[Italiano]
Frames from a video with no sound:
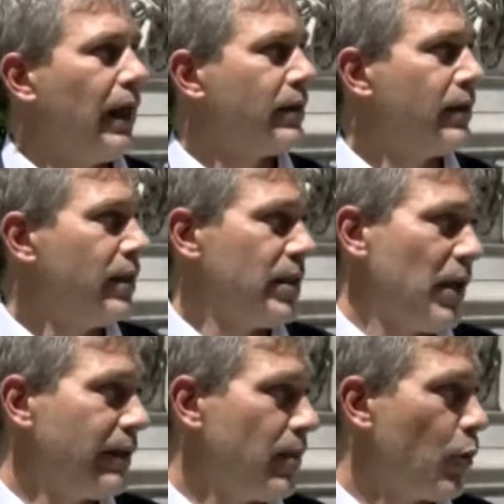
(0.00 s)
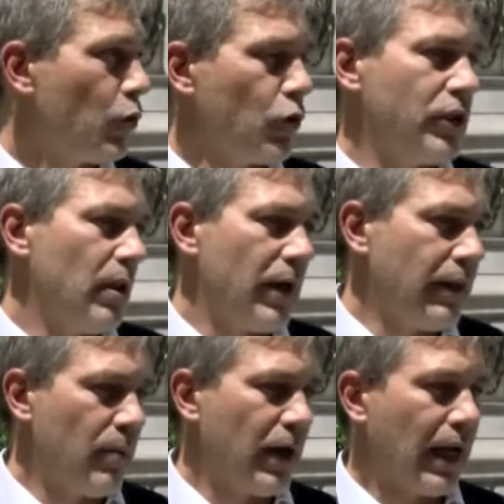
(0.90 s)
tantissimi altri prodotti del,
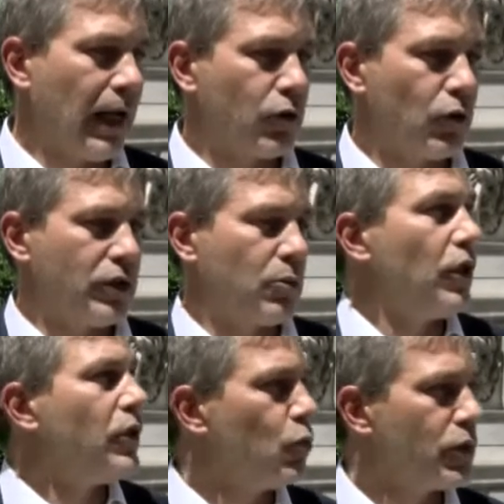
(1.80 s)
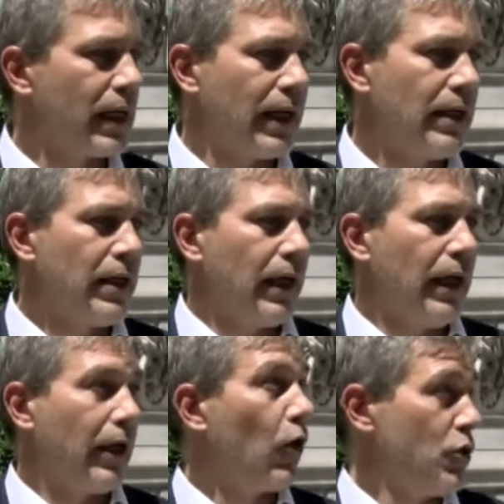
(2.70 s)
del mercato, diciamo dell'industria
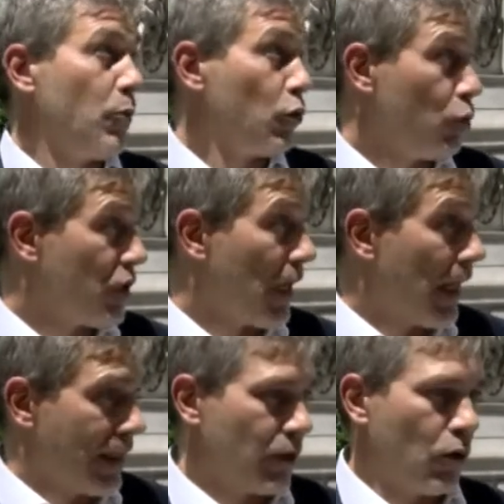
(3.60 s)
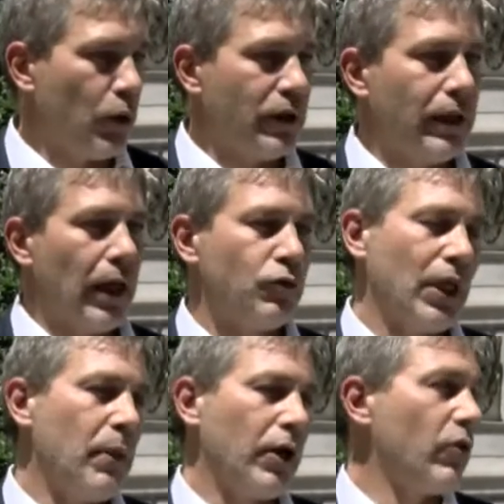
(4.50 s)
che oggi si produce all'estero, quindi è un
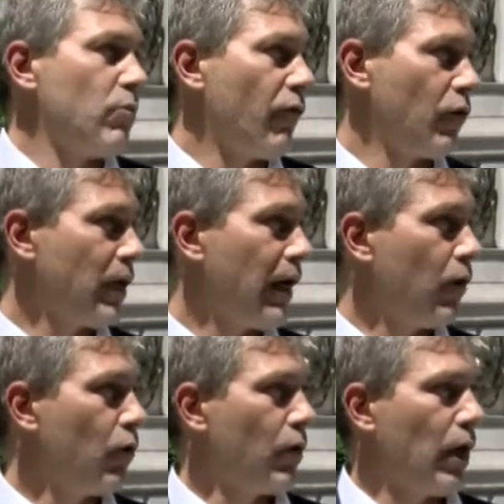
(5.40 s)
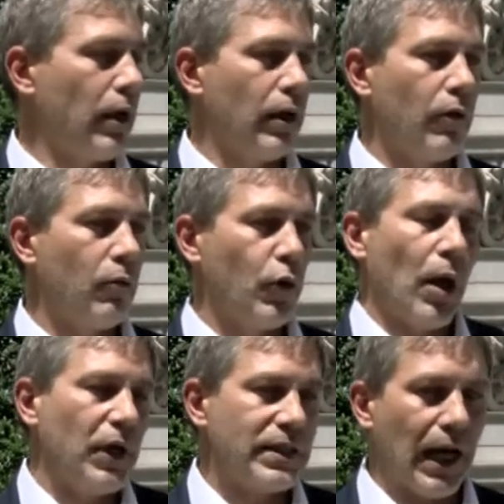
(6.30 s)
tema che dovremo affrontare con uh, più
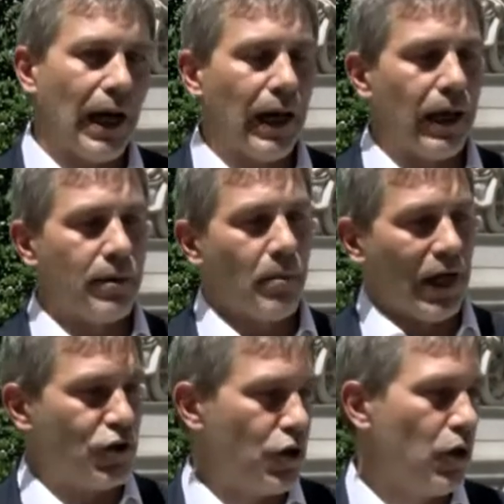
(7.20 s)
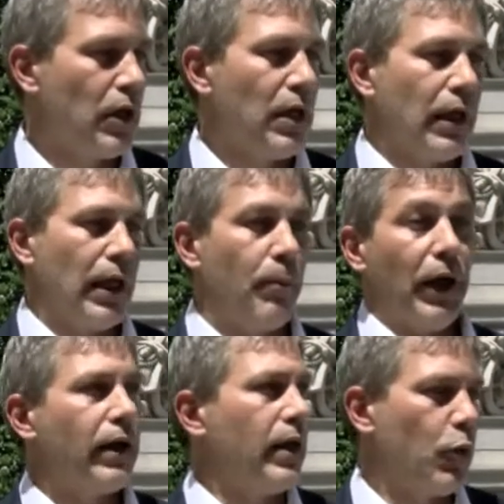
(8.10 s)
ampia scala, immagino, eh,
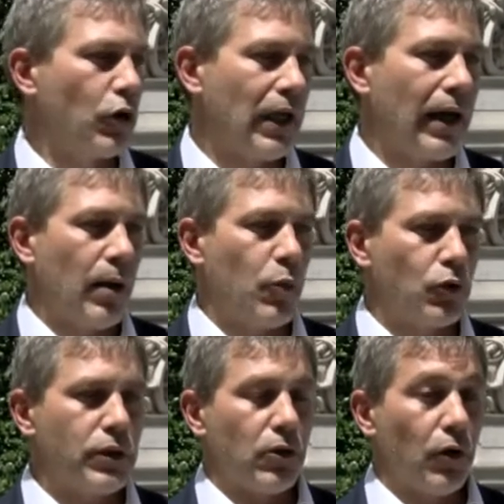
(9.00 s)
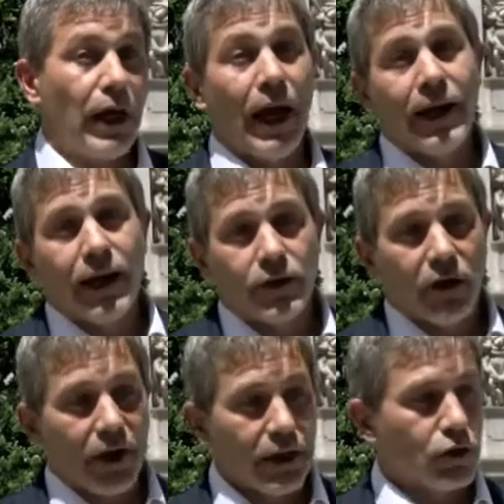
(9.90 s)
per riportare le produzioni anche
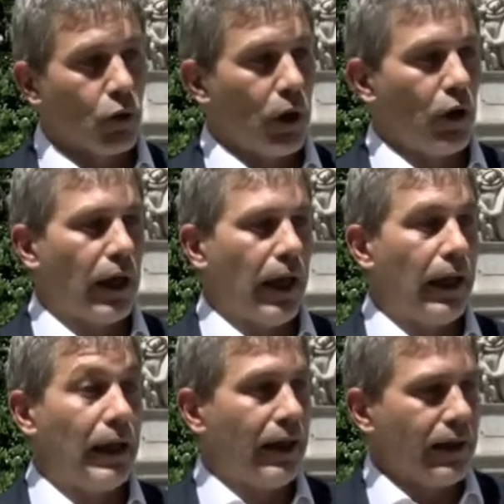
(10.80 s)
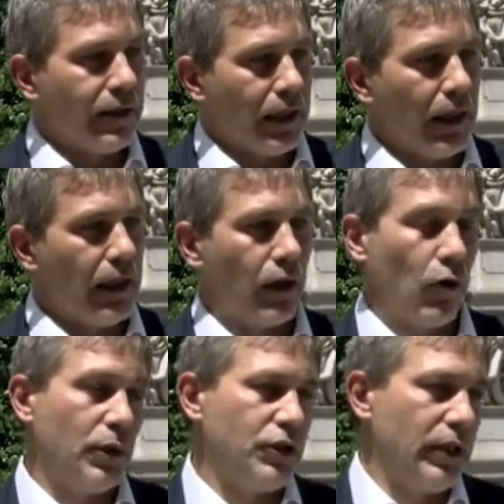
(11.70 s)
attraverso quello che è il Green Deal, che
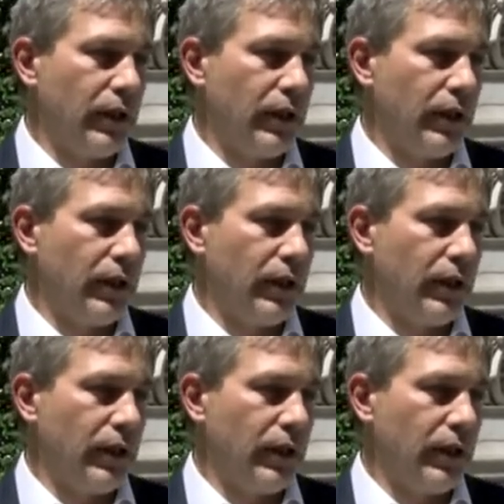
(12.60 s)
come ci